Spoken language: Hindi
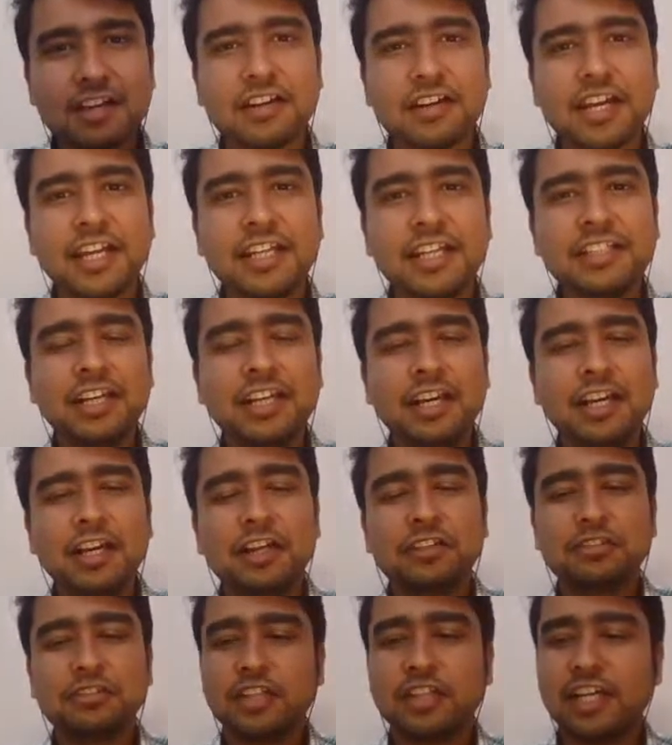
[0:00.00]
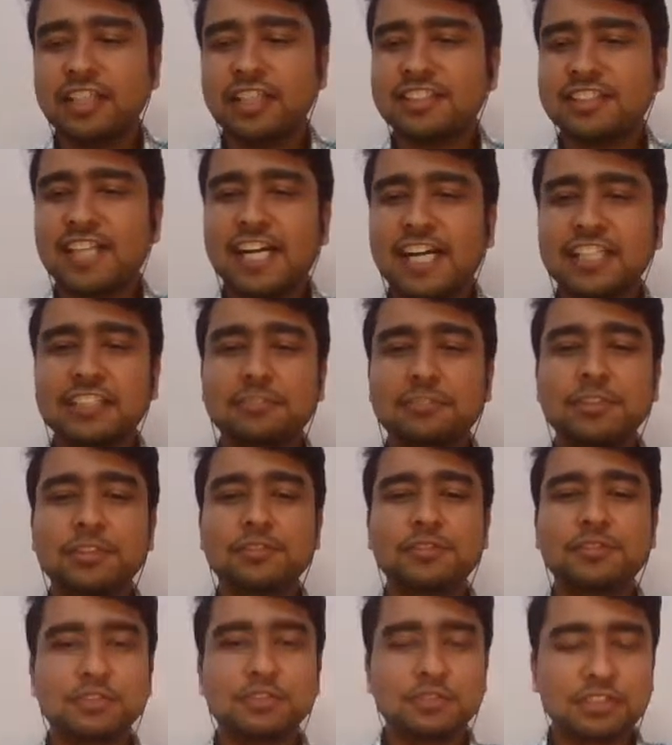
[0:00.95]
राइट सो गाइज दैट्स
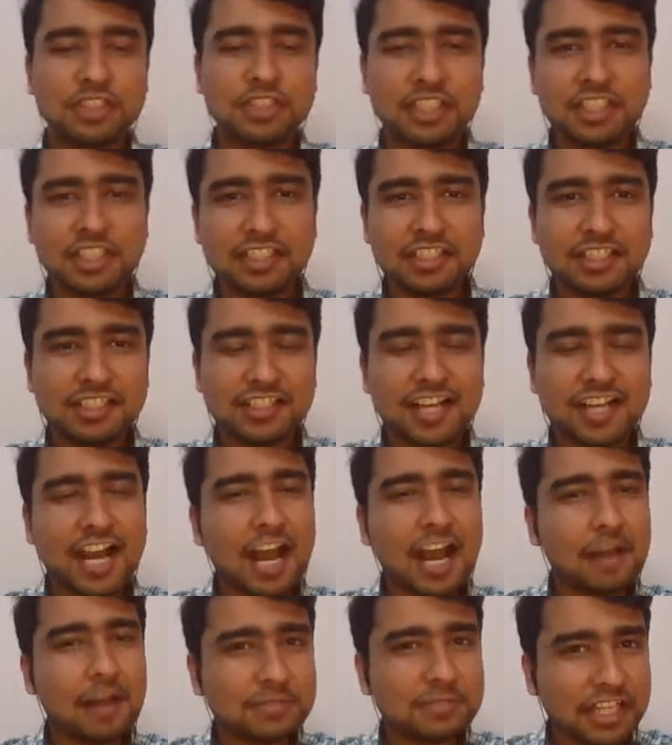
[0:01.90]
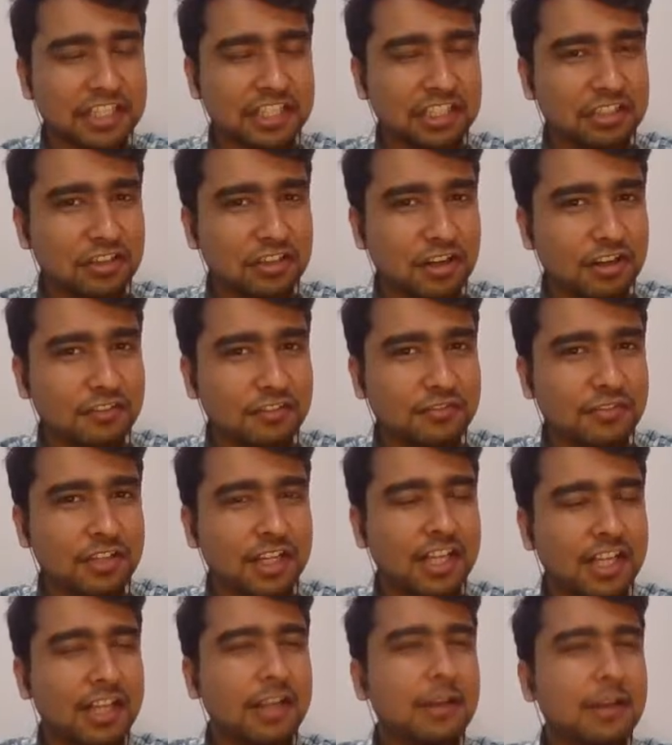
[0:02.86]
मी फॉर टूडे आई एम साइनिंग ऑफ
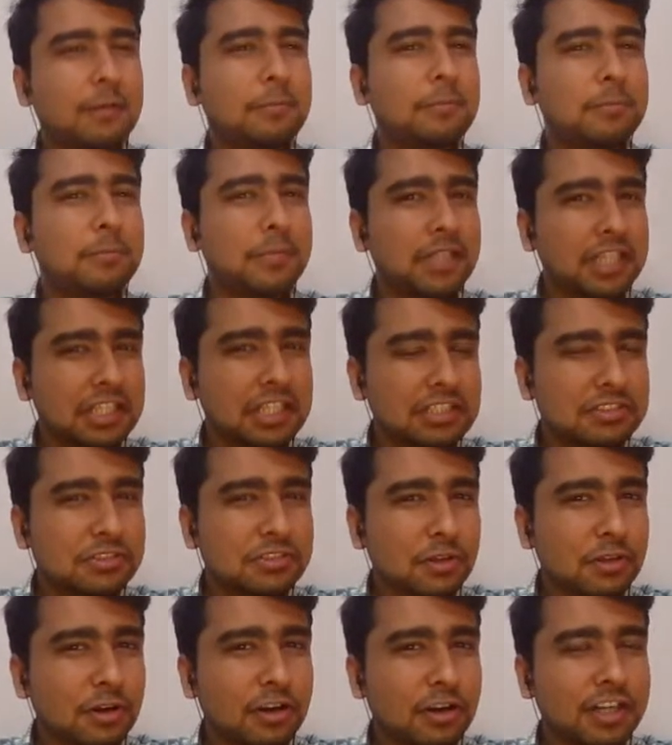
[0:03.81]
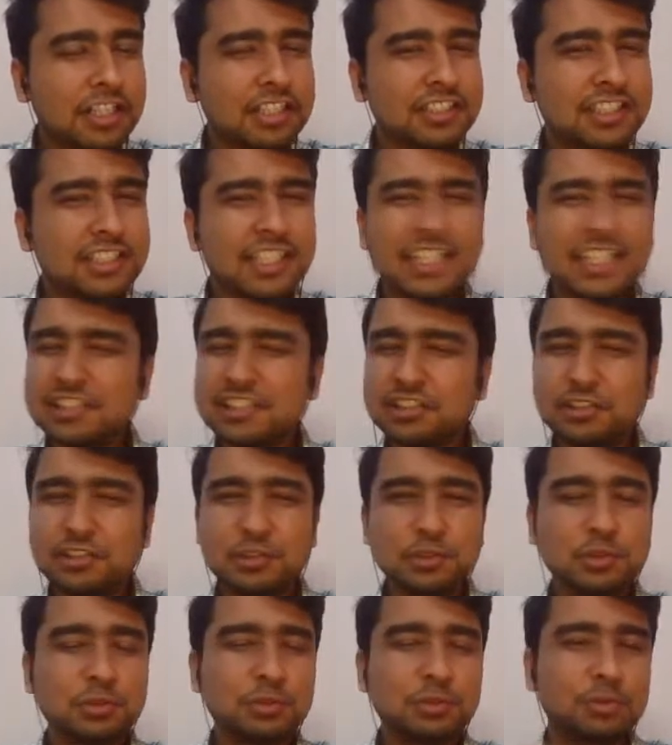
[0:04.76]
मेक श्योर दैट
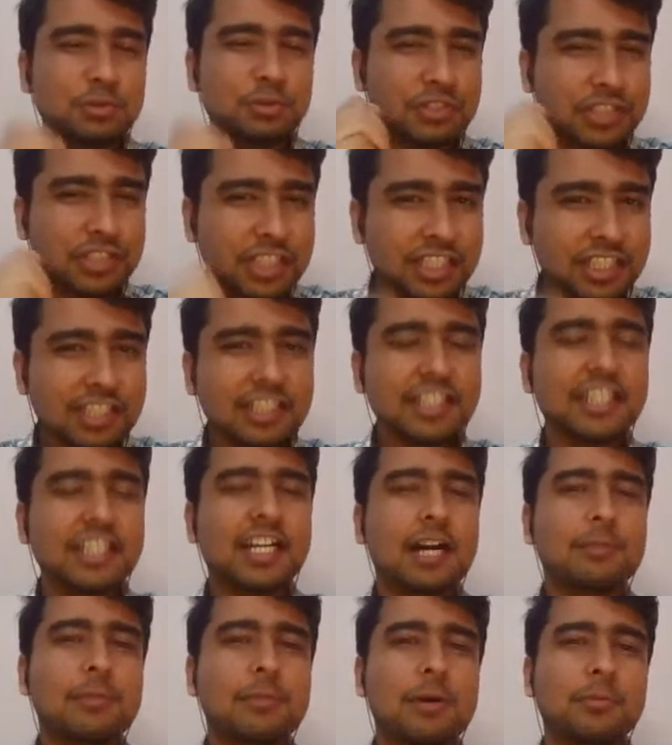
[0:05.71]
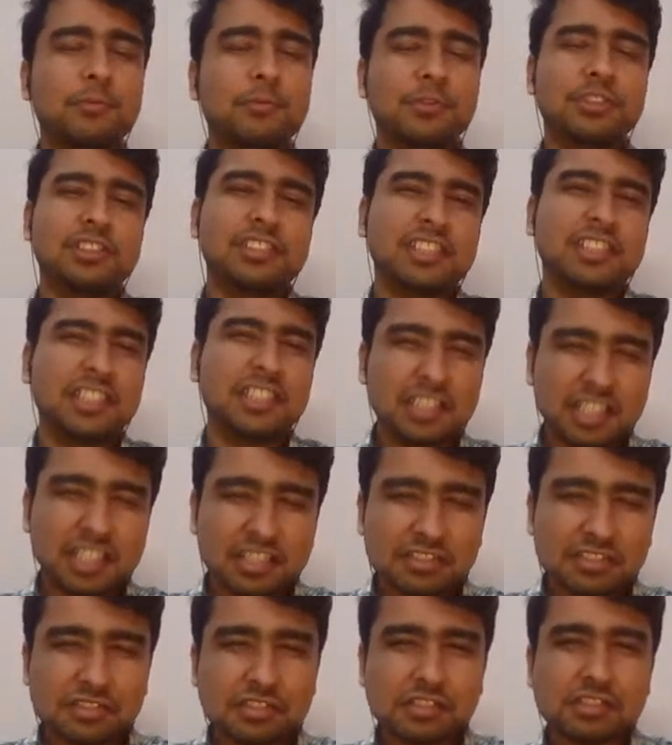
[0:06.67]
यू रियली कम अप विद द
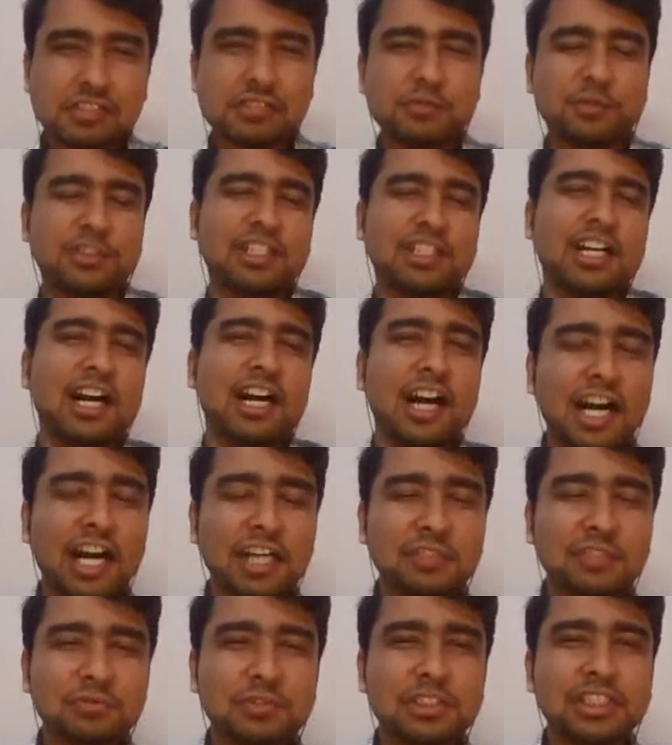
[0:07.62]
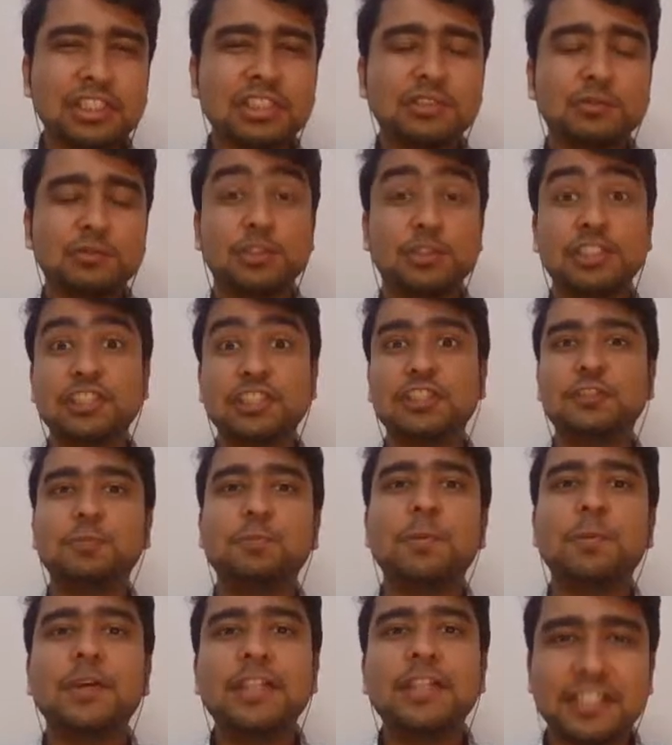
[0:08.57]
डेडिकेशन विद द हार्ड वर्क विद द
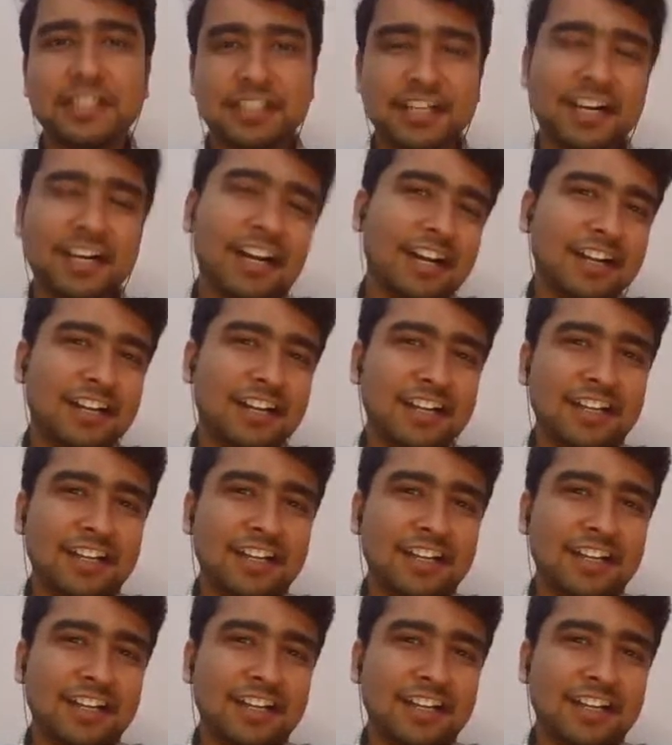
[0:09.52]
स्पिरिट हा